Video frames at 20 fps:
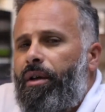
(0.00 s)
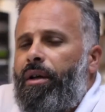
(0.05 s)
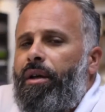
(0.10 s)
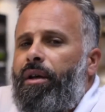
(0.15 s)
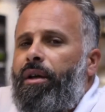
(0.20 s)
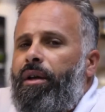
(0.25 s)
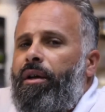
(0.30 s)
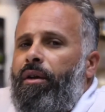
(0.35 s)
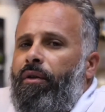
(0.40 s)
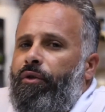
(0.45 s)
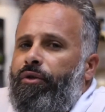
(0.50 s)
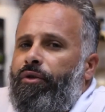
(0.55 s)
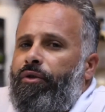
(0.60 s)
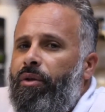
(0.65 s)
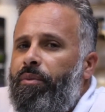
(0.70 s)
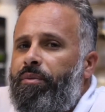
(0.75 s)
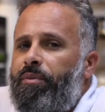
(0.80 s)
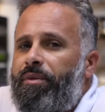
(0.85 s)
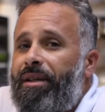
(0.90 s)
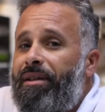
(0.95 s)
E você
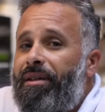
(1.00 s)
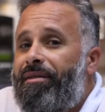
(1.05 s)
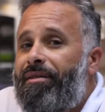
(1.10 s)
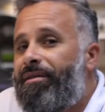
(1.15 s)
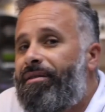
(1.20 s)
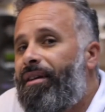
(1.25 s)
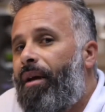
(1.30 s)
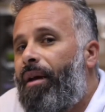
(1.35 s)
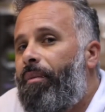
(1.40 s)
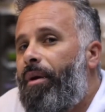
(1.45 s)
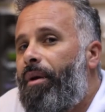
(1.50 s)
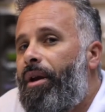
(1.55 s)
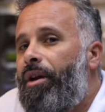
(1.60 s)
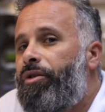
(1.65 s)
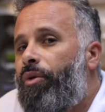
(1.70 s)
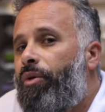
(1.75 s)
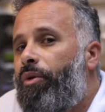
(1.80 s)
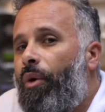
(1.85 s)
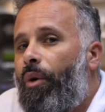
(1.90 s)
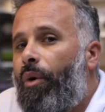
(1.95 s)
não precisa necessariamente
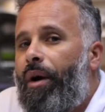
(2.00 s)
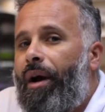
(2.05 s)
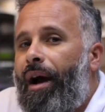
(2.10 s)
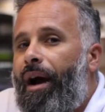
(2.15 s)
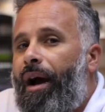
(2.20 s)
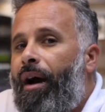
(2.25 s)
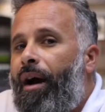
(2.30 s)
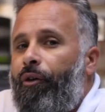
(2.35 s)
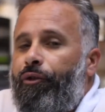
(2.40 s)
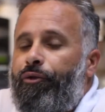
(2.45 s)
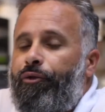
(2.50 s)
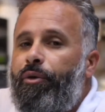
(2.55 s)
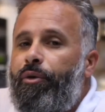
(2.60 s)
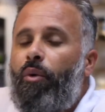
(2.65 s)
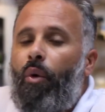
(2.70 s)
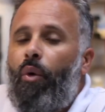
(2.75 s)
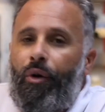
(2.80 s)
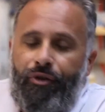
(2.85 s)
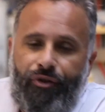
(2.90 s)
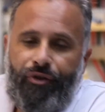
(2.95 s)
colocar os 1000
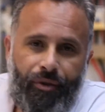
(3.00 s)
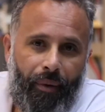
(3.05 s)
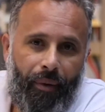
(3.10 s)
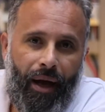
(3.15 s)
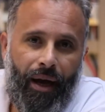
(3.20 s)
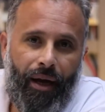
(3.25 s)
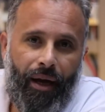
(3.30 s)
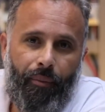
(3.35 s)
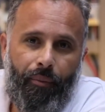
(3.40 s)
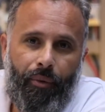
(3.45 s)
watts de placa,